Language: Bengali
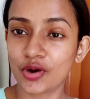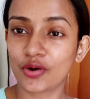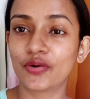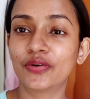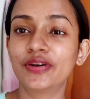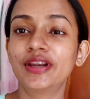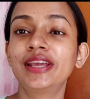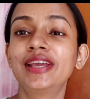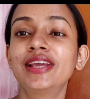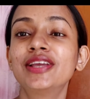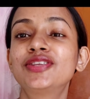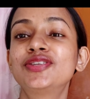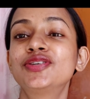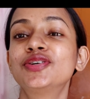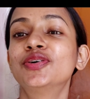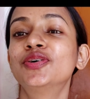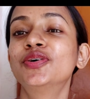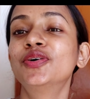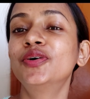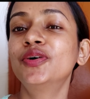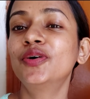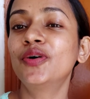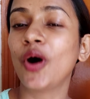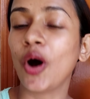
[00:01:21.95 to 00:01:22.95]
যখনই কিছু
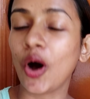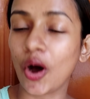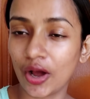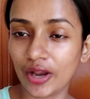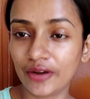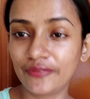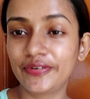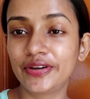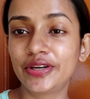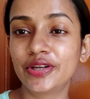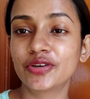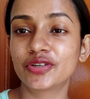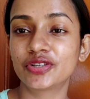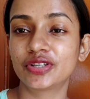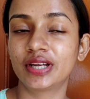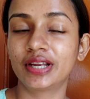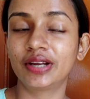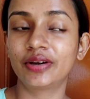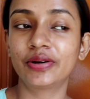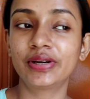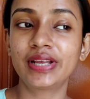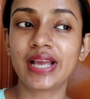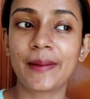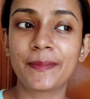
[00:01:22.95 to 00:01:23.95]
হল ভিডিও
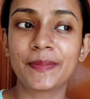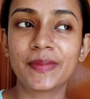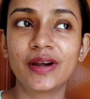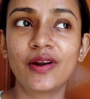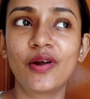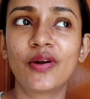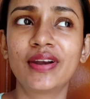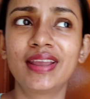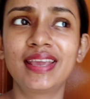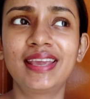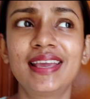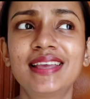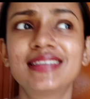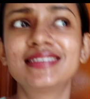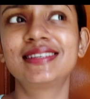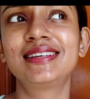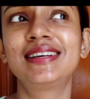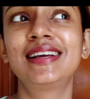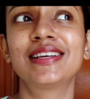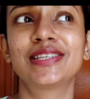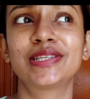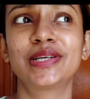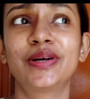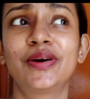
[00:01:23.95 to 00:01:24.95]
শেয়ার করি আপনারা অনেকেই
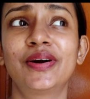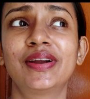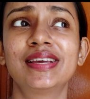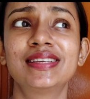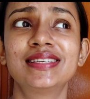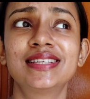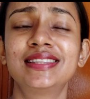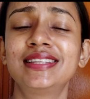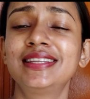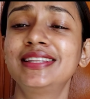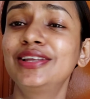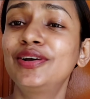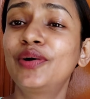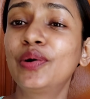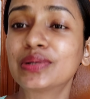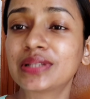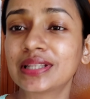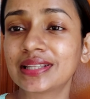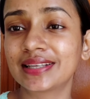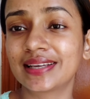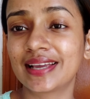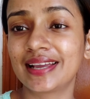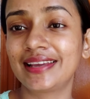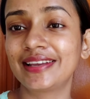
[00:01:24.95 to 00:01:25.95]
জিজ্ঞাসা করেন যে দিদি
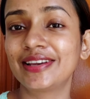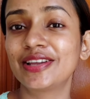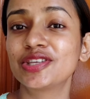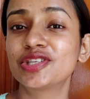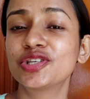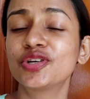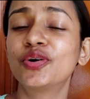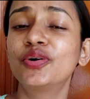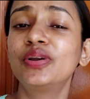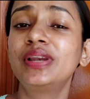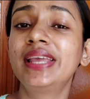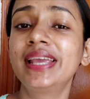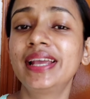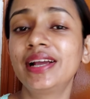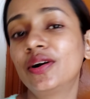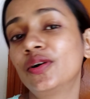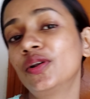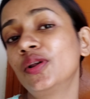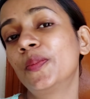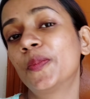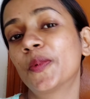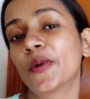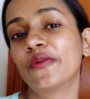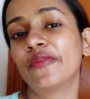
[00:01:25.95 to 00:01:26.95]
কোথা থেকে কিনেছো
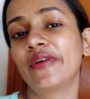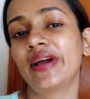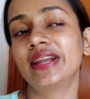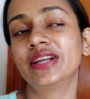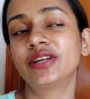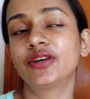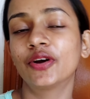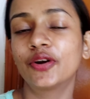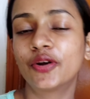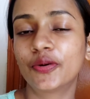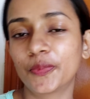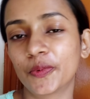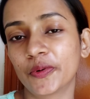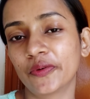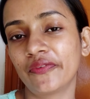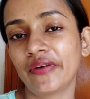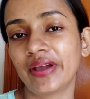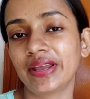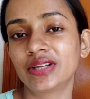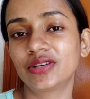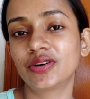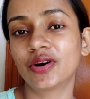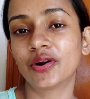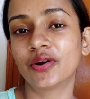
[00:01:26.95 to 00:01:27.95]
লিঙ্কগুলো প্রোভাইড করো
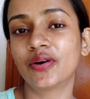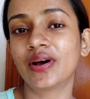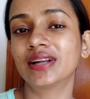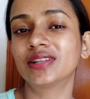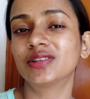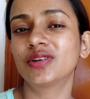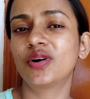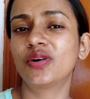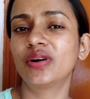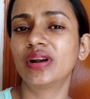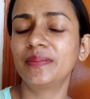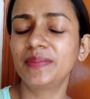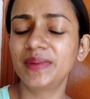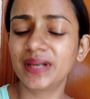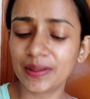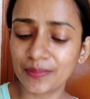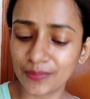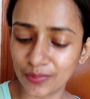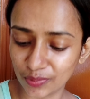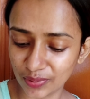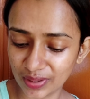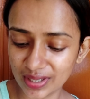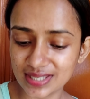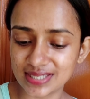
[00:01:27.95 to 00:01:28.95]
প্রোভাইড করো আর তখন আমি না
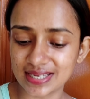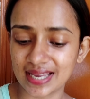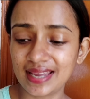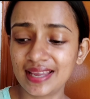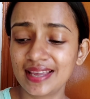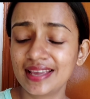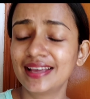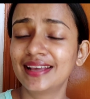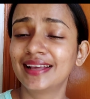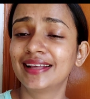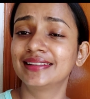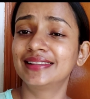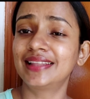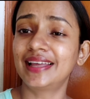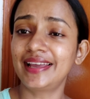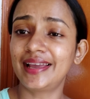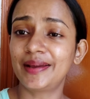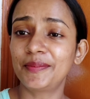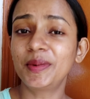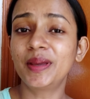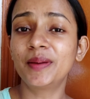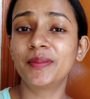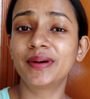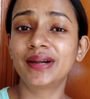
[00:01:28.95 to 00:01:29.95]
ভুলে যাই তাই
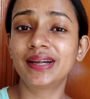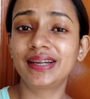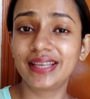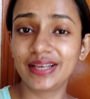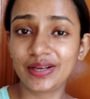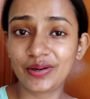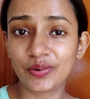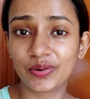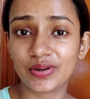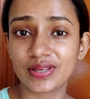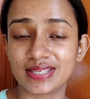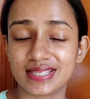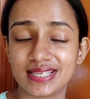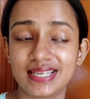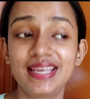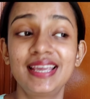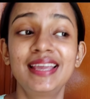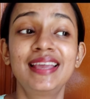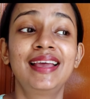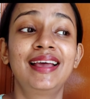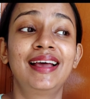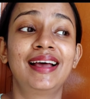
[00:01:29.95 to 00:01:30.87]
আমি এবারে ঠিক করেছি